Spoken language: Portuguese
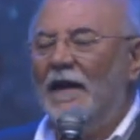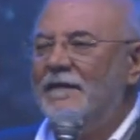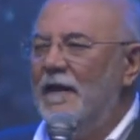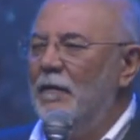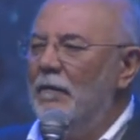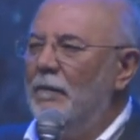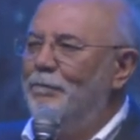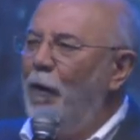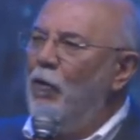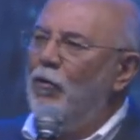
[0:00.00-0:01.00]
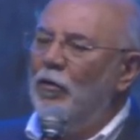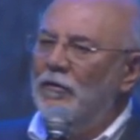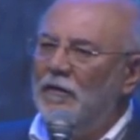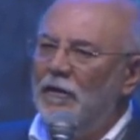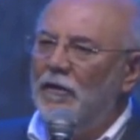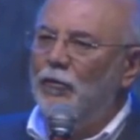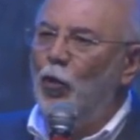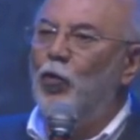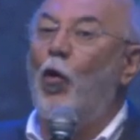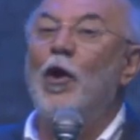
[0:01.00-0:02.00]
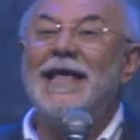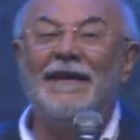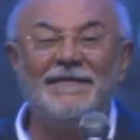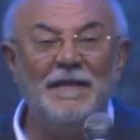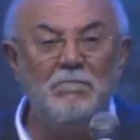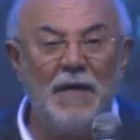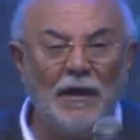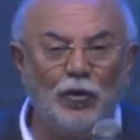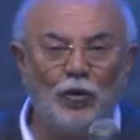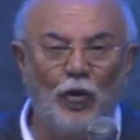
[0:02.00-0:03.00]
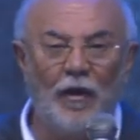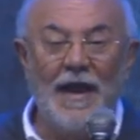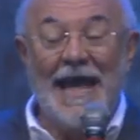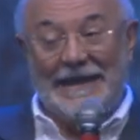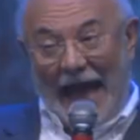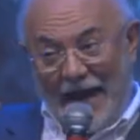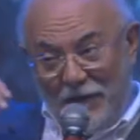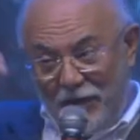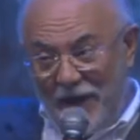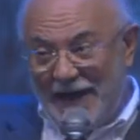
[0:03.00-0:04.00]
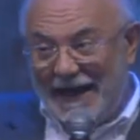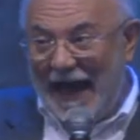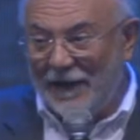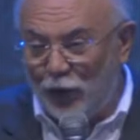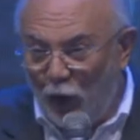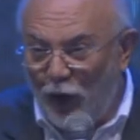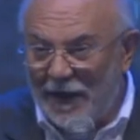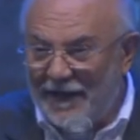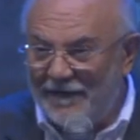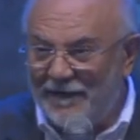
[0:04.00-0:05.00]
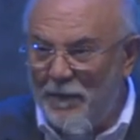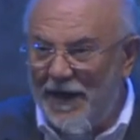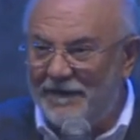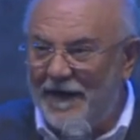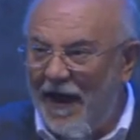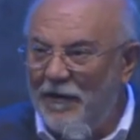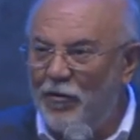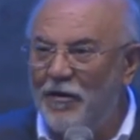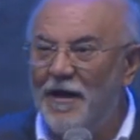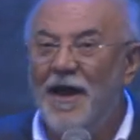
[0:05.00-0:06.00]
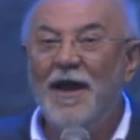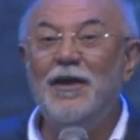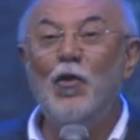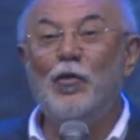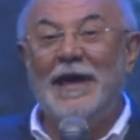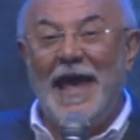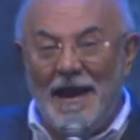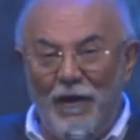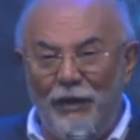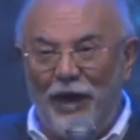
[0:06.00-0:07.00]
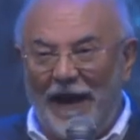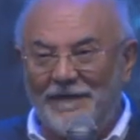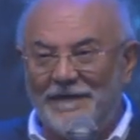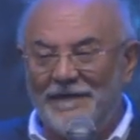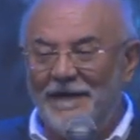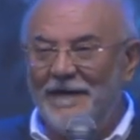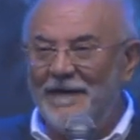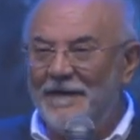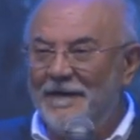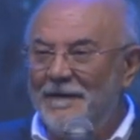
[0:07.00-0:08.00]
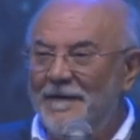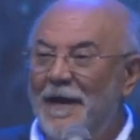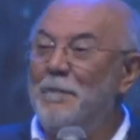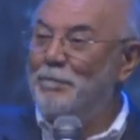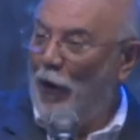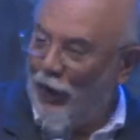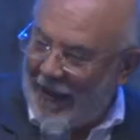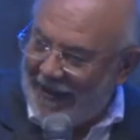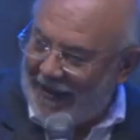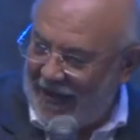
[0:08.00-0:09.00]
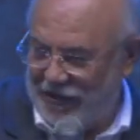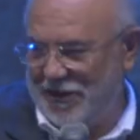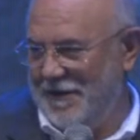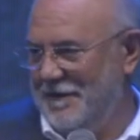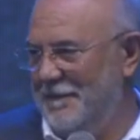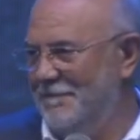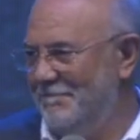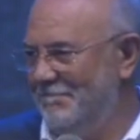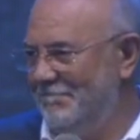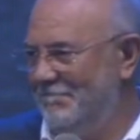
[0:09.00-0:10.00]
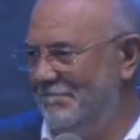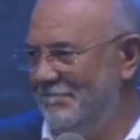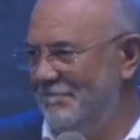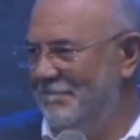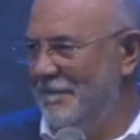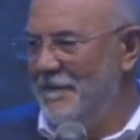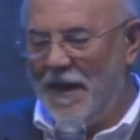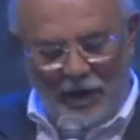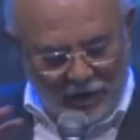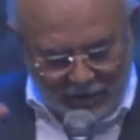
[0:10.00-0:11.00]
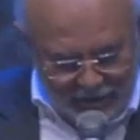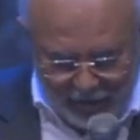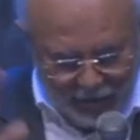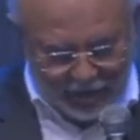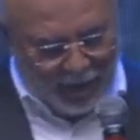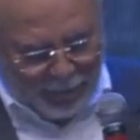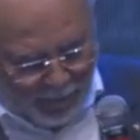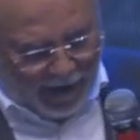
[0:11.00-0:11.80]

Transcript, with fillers: assim um pouco do conhecimento da envergadura desse ministério e o que ele faz em prol da igreja. Quero, num tempo